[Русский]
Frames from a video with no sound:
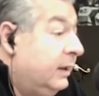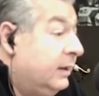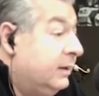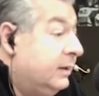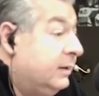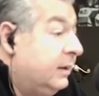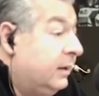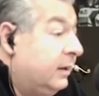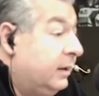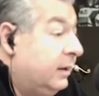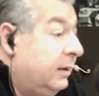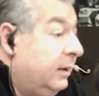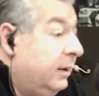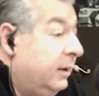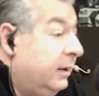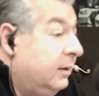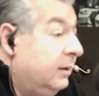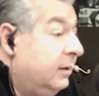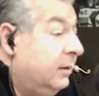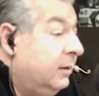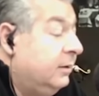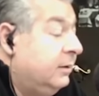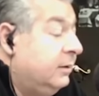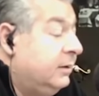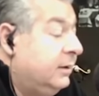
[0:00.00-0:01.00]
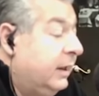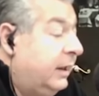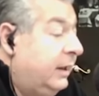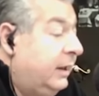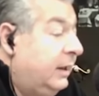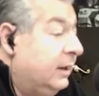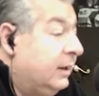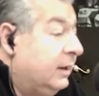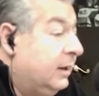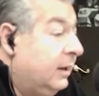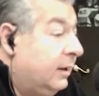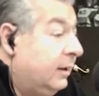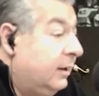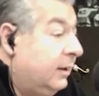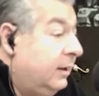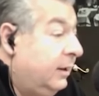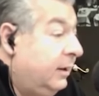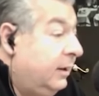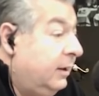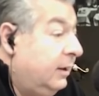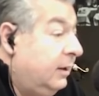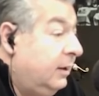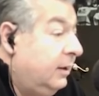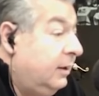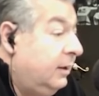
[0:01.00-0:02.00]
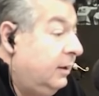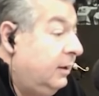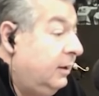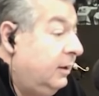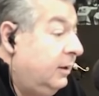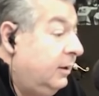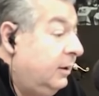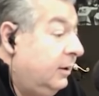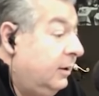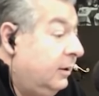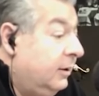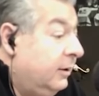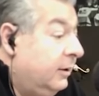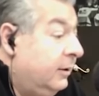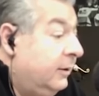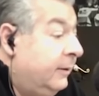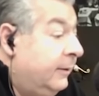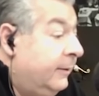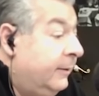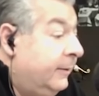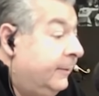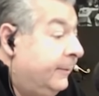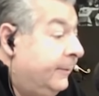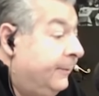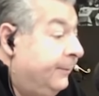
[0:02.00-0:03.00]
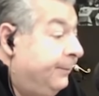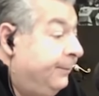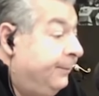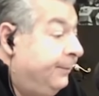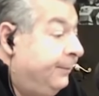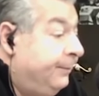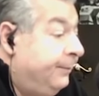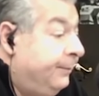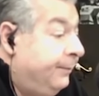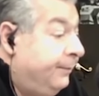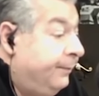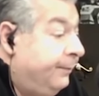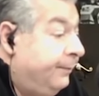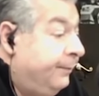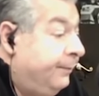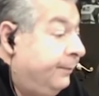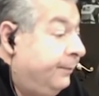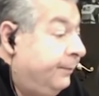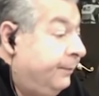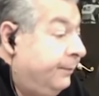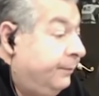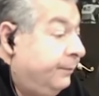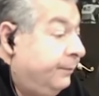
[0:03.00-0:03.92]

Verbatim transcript: царали, э, цари, короли и, ну,